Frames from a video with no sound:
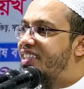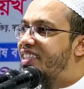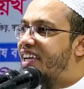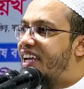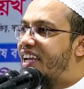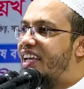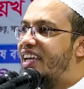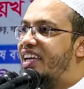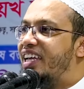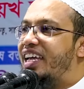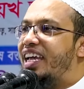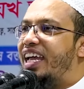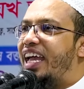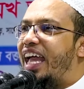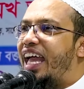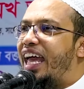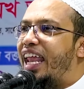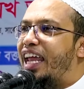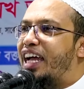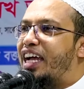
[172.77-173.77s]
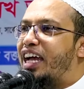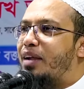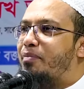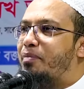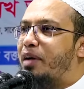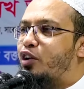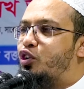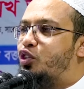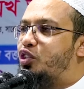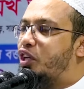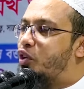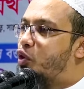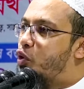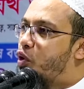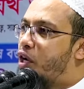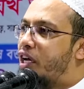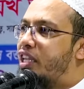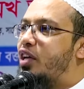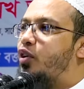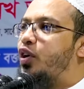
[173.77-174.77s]
জানে এলাকার মানুষকে
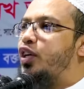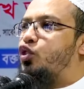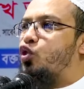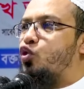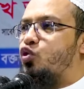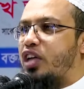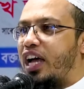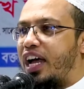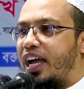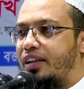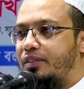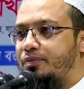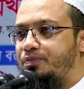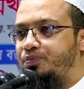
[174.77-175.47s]
ধোকা দেওয়া সোজা